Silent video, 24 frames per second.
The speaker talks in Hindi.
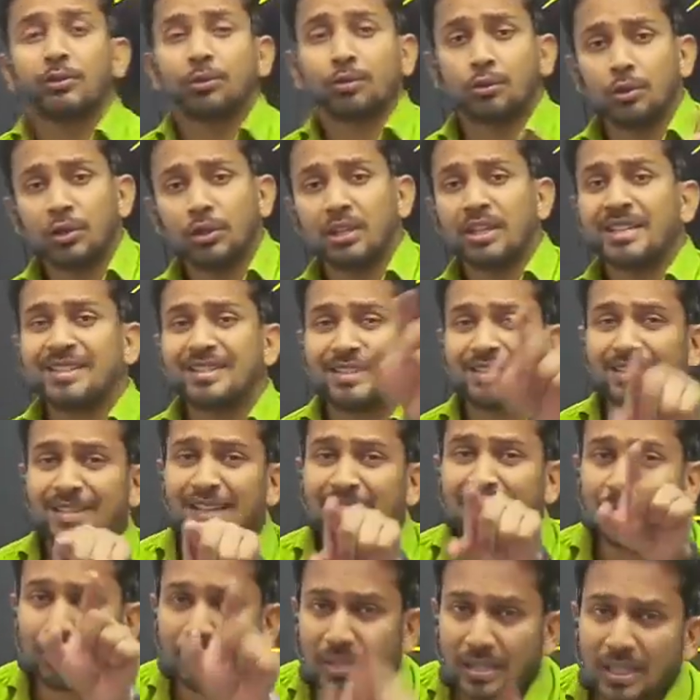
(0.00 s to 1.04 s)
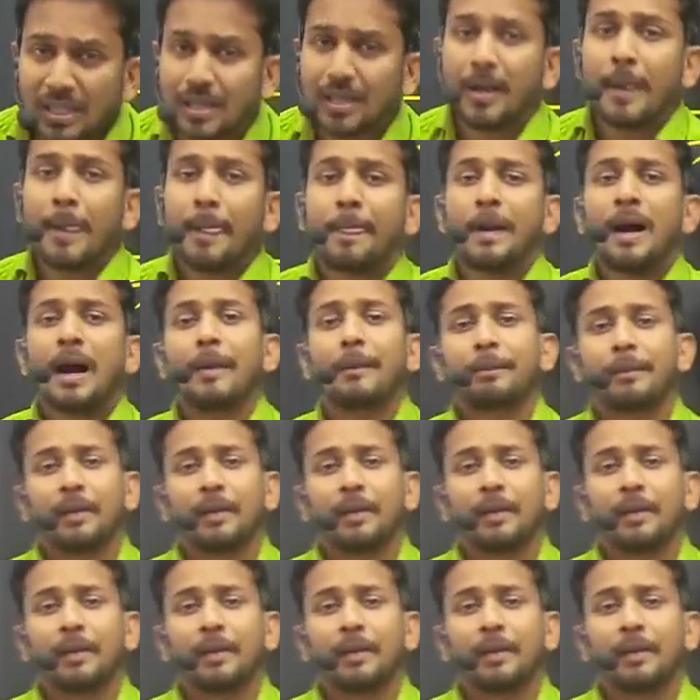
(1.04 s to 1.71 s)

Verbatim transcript: तो इससे भी आपका